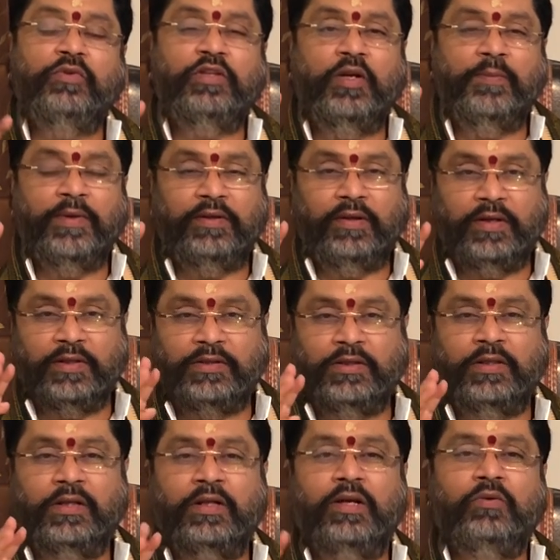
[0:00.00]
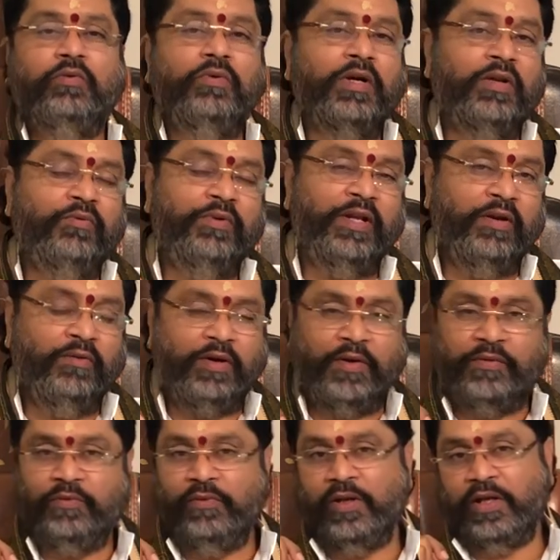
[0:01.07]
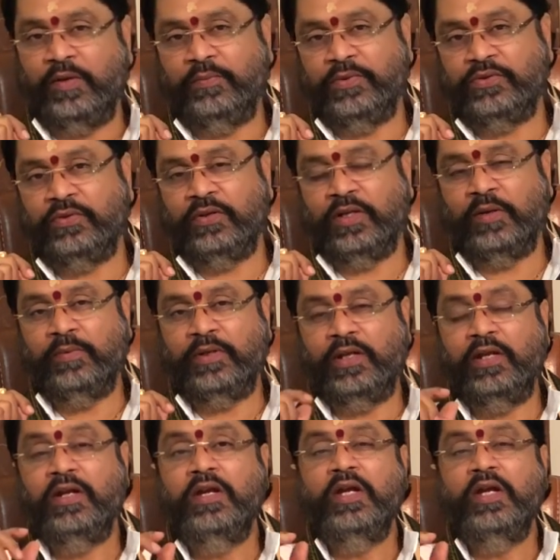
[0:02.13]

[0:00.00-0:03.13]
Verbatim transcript: ఒత్తిడి మాత్రం ఖచ్చితంగా ఎక్కువగానే ఉండే అవకాశం వీళ్ళు కనిపిస్తుంది కాబట్టి